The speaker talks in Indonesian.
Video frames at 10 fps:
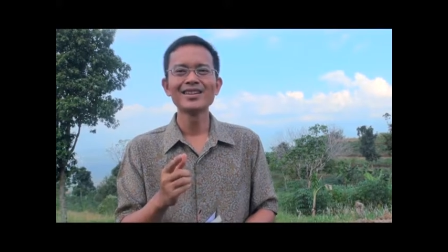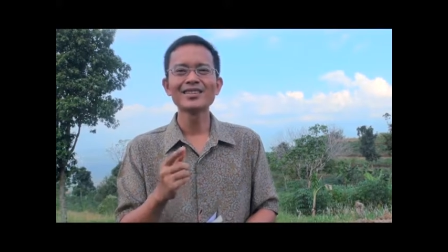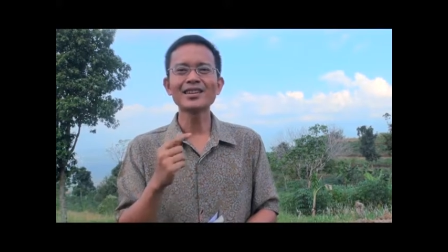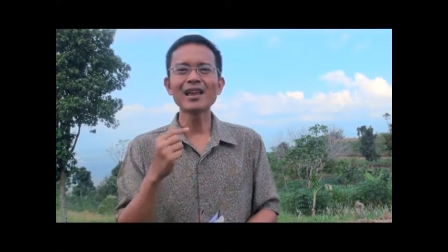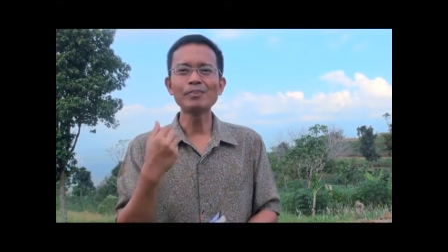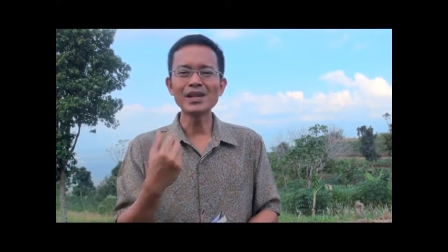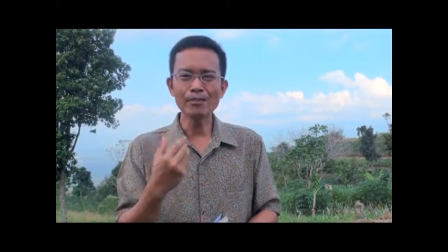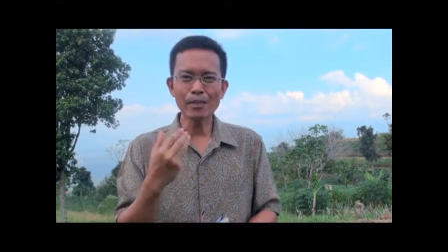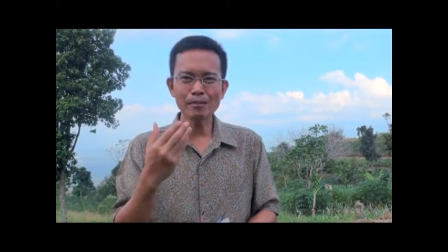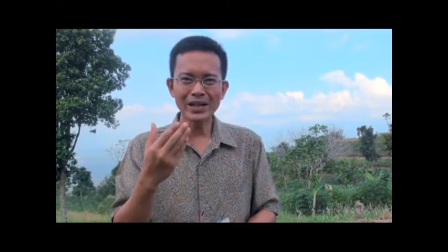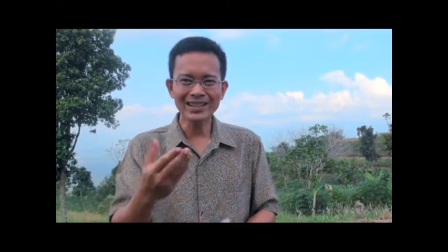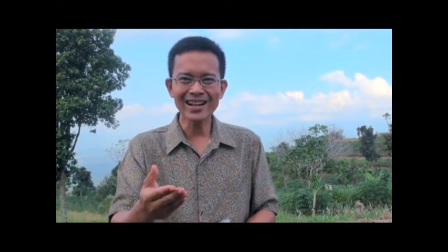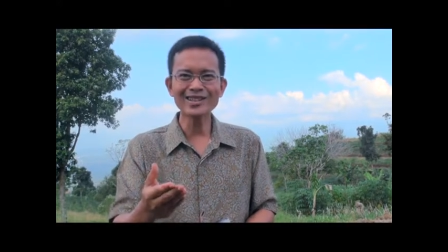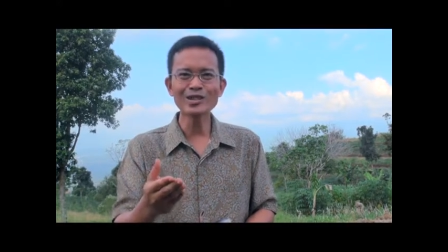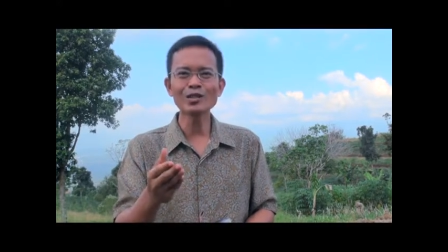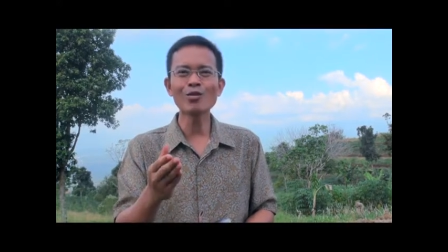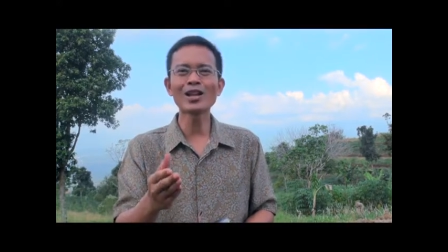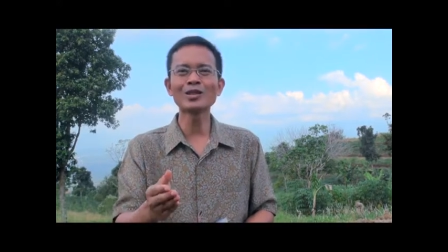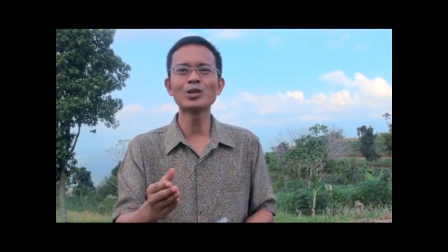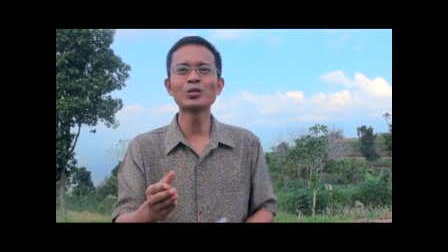Tetapi dia memberikan
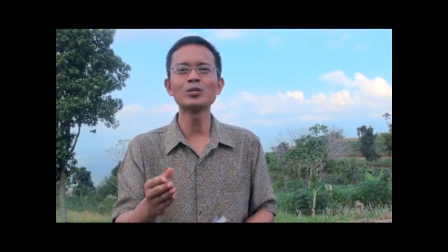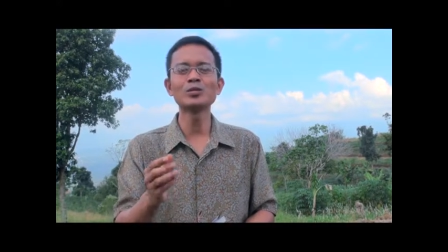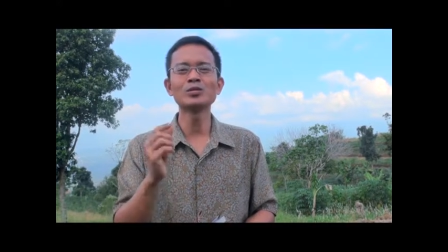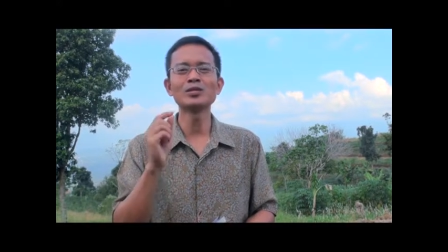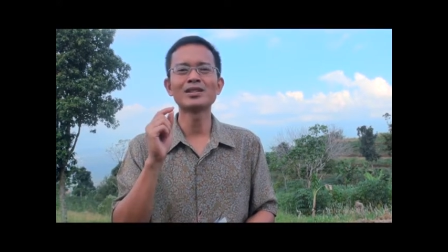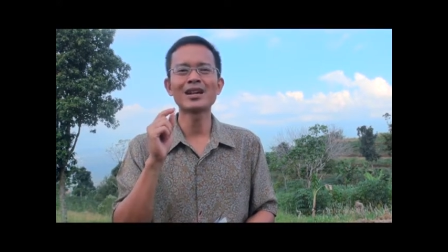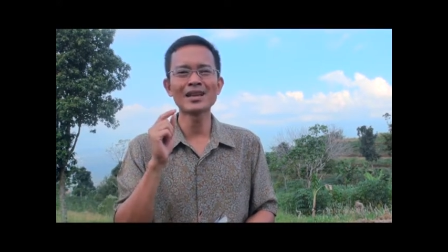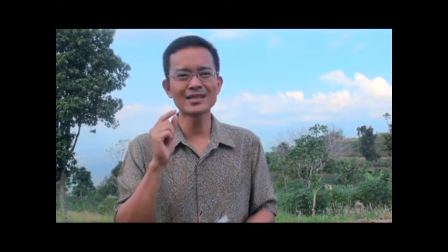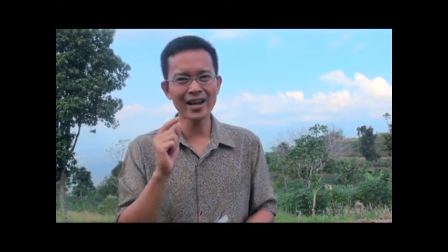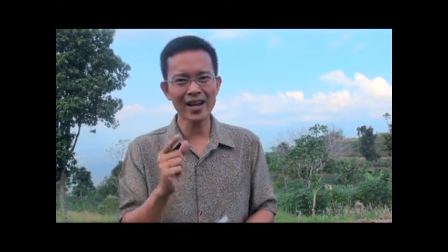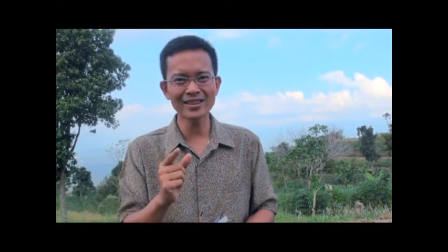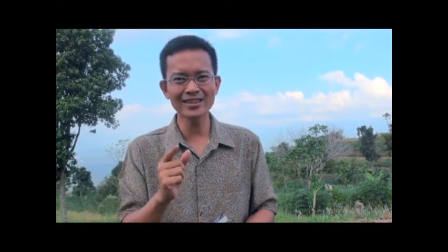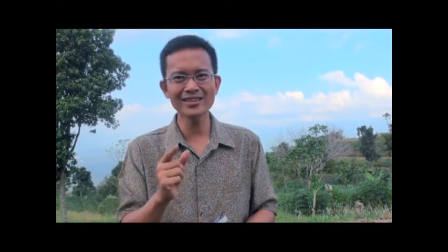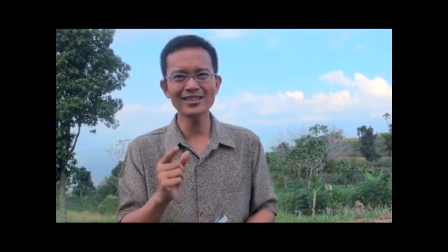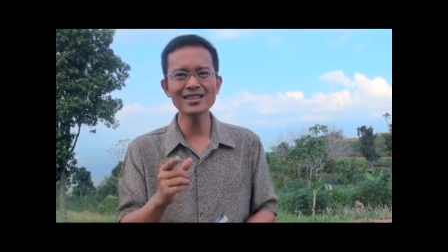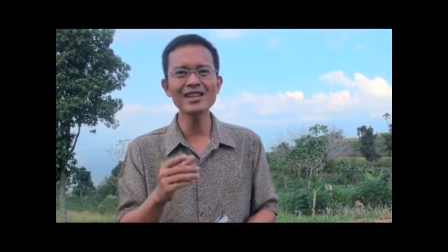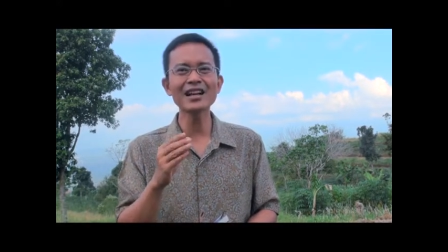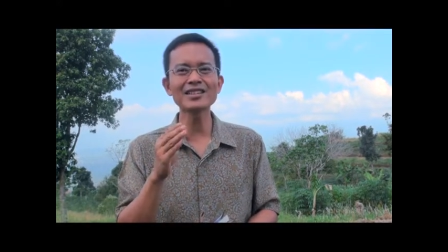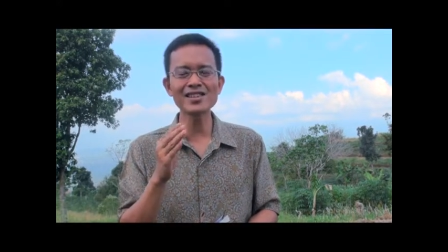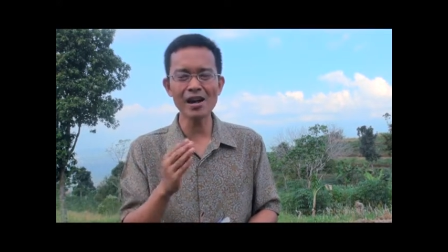suatu nasihat
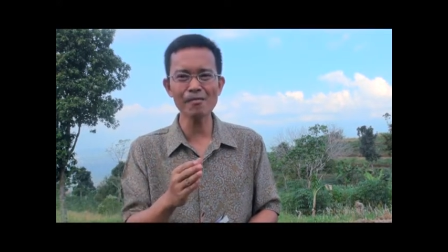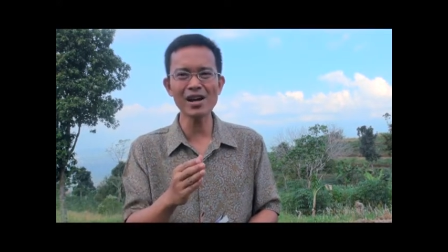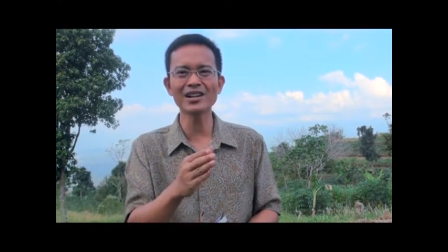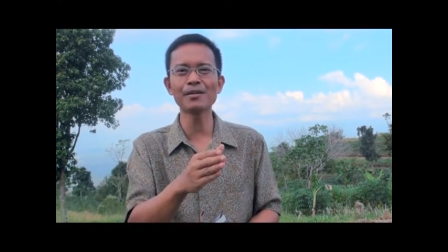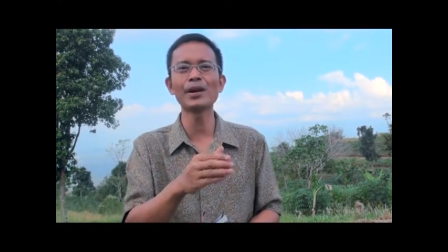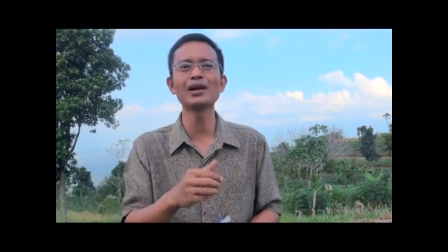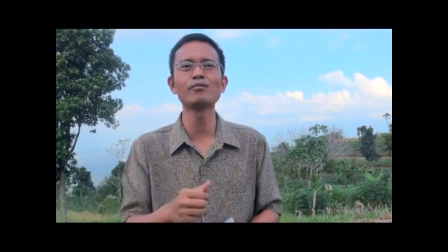yang sama kepada